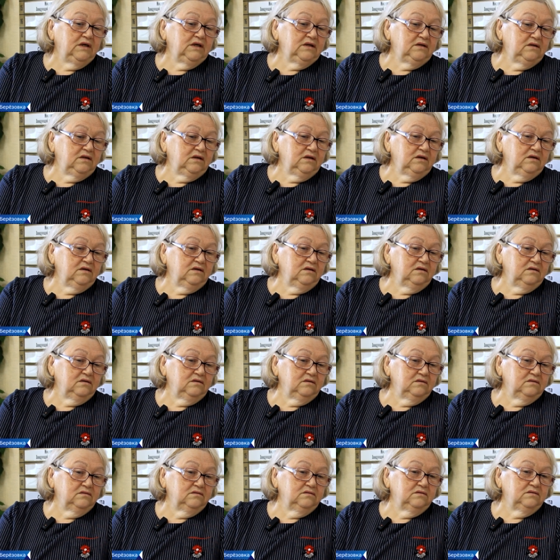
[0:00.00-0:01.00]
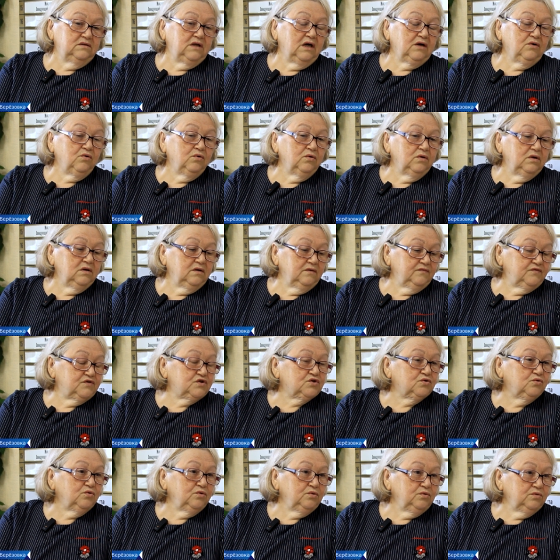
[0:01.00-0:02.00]
Это дорога в
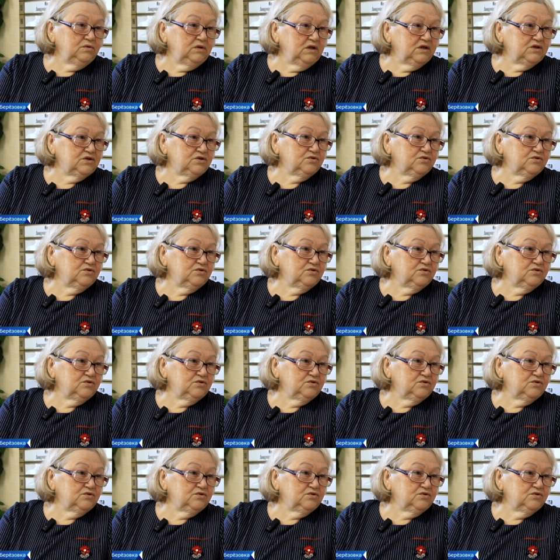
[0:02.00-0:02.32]
школу для